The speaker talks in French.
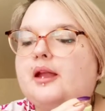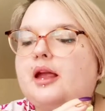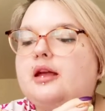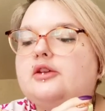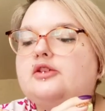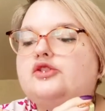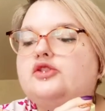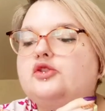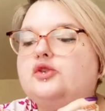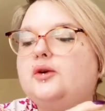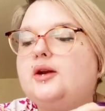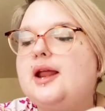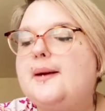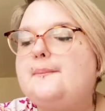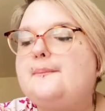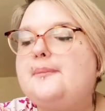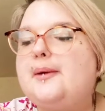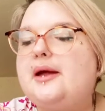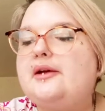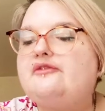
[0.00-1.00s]
sur la
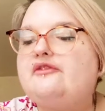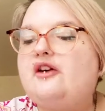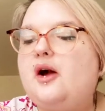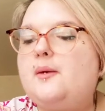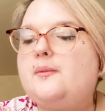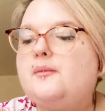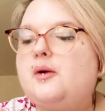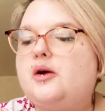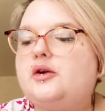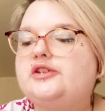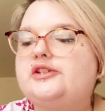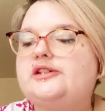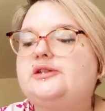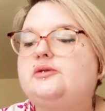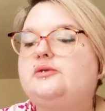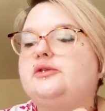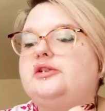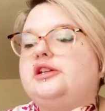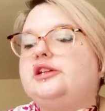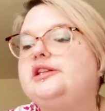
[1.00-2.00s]
performance.
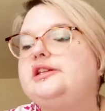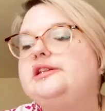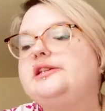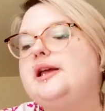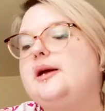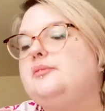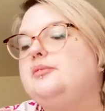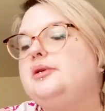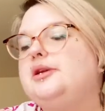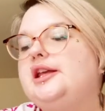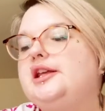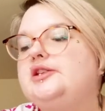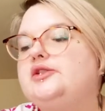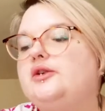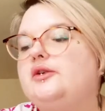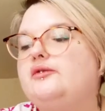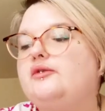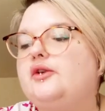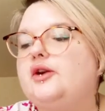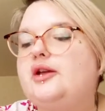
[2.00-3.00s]
Donc ils disent appliquer
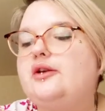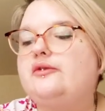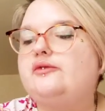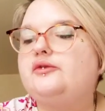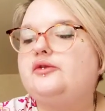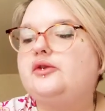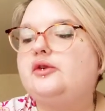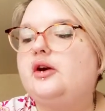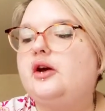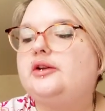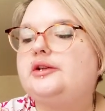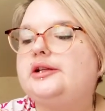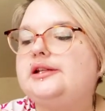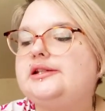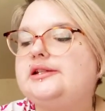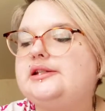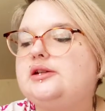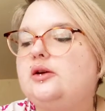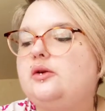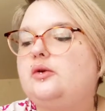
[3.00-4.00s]
sur vos lèvres nues en
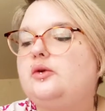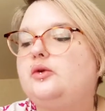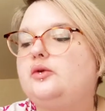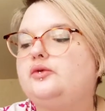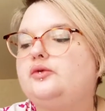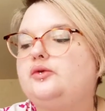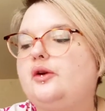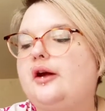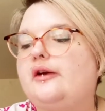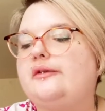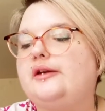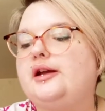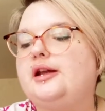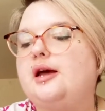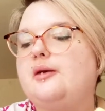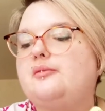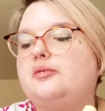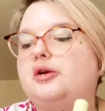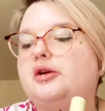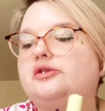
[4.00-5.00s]
dessinant le contour avec
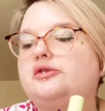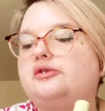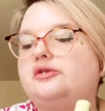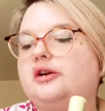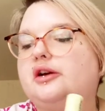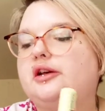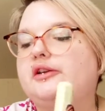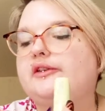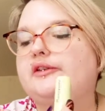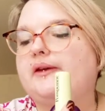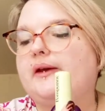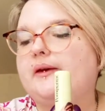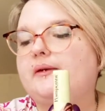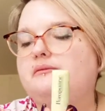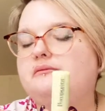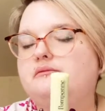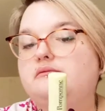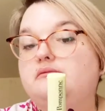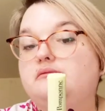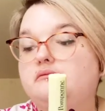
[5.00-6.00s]
la pointe du raisin.
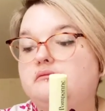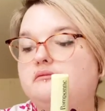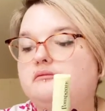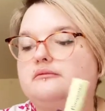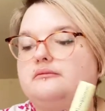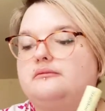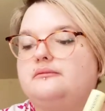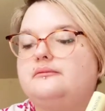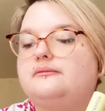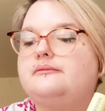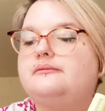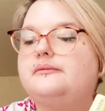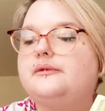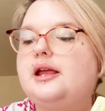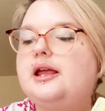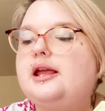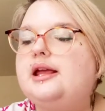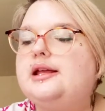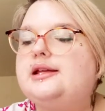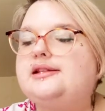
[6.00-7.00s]
Mhm.
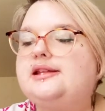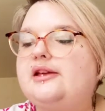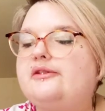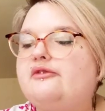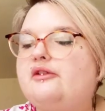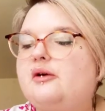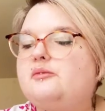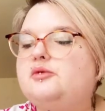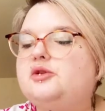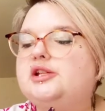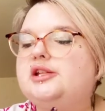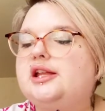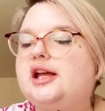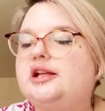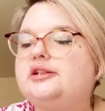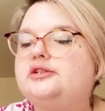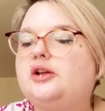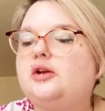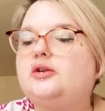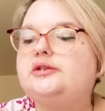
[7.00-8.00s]
Sa formule
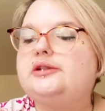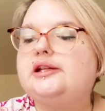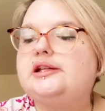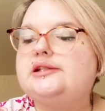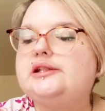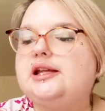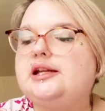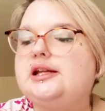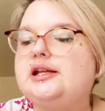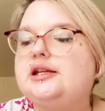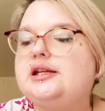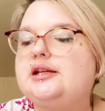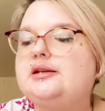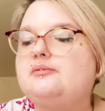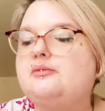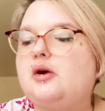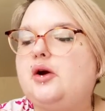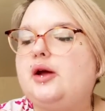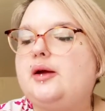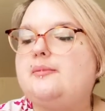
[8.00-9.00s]
hydratante testée
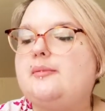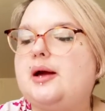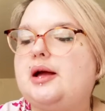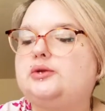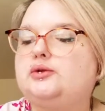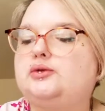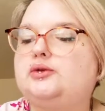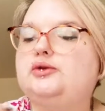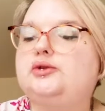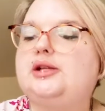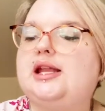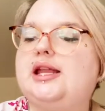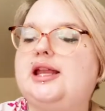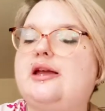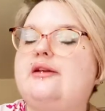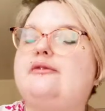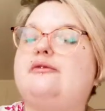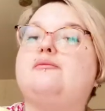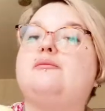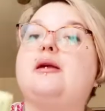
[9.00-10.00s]
cliniquement répare toutes les
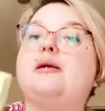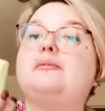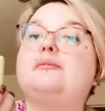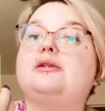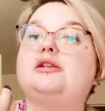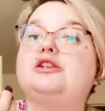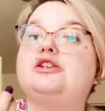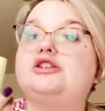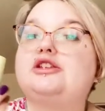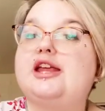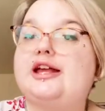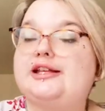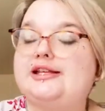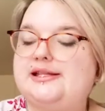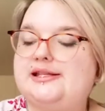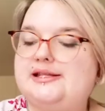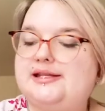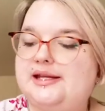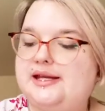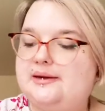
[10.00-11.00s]
lèvres, même
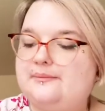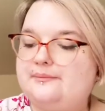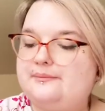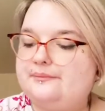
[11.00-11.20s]
GRC.